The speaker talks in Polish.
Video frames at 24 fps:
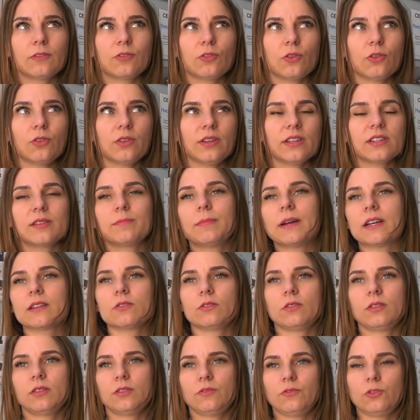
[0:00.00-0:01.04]
to jest
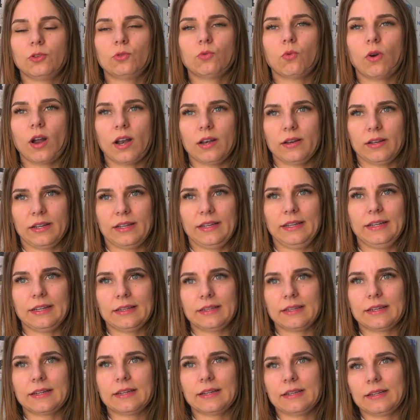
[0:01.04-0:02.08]
bardzo indywidualne, ile
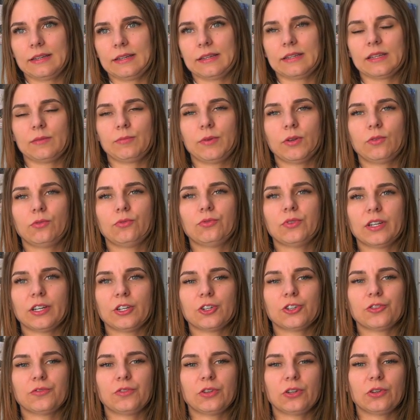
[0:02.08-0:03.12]
tych zabiegów
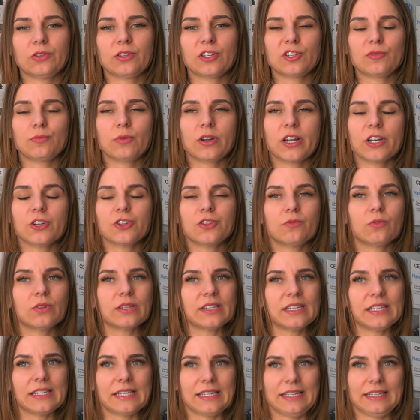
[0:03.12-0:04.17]
należy wykonać, bo każdy
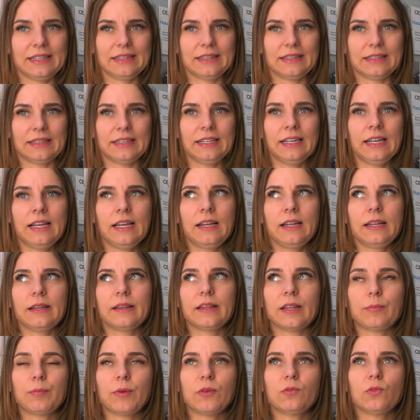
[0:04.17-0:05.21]
włos jest inny.
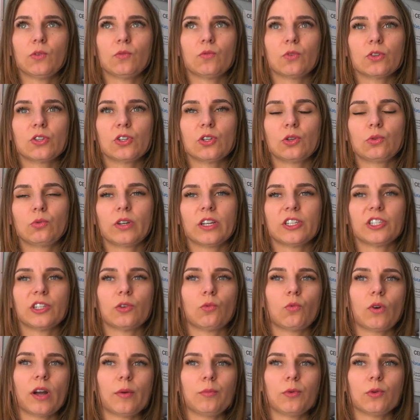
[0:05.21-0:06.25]
Na pewno włosy, które
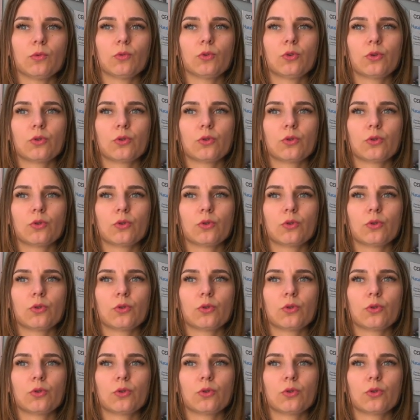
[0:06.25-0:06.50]
się łamią,